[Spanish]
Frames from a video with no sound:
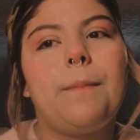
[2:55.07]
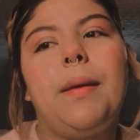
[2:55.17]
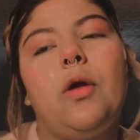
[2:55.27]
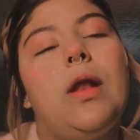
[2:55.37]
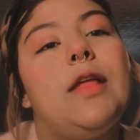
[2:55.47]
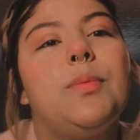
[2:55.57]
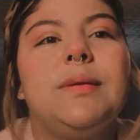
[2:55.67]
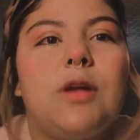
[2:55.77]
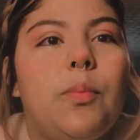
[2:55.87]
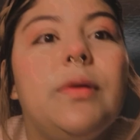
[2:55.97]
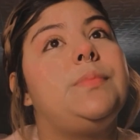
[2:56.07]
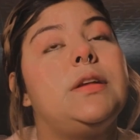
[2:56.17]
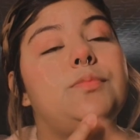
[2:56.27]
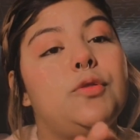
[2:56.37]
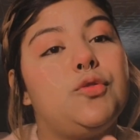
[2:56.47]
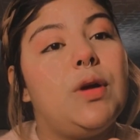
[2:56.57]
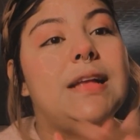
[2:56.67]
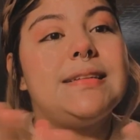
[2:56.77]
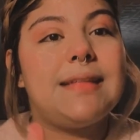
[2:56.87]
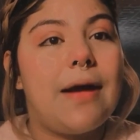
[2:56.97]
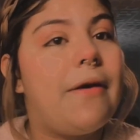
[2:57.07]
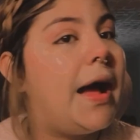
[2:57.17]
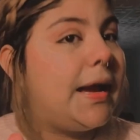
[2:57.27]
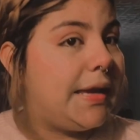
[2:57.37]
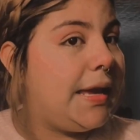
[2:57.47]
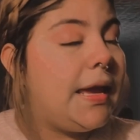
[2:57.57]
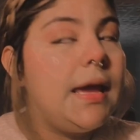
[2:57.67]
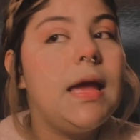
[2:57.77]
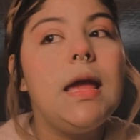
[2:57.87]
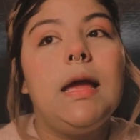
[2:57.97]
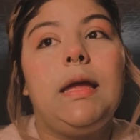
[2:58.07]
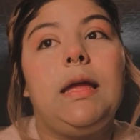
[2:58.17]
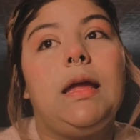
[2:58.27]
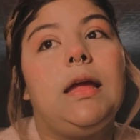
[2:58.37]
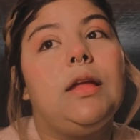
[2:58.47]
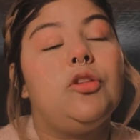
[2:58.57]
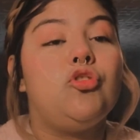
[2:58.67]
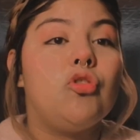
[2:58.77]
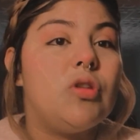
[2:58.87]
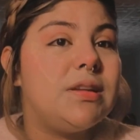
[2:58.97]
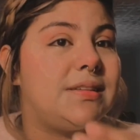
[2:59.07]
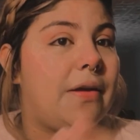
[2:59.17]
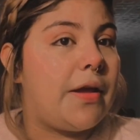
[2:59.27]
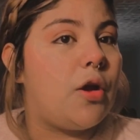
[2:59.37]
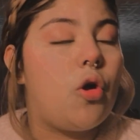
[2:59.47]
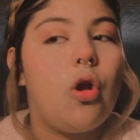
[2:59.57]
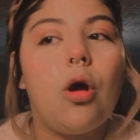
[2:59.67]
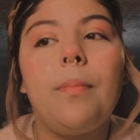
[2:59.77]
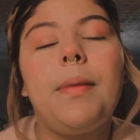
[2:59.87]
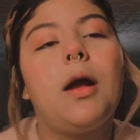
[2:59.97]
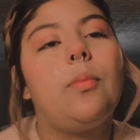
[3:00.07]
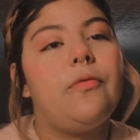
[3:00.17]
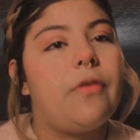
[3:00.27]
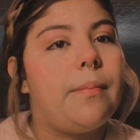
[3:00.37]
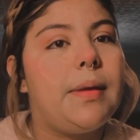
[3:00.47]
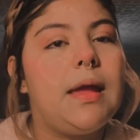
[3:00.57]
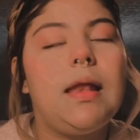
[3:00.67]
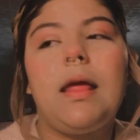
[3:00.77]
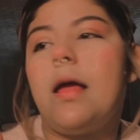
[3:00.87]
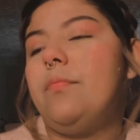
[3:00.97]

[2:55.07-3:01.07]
Pero el año pasado pues mi esposo estaba aquí y yo estaba en Colombia con mi familia.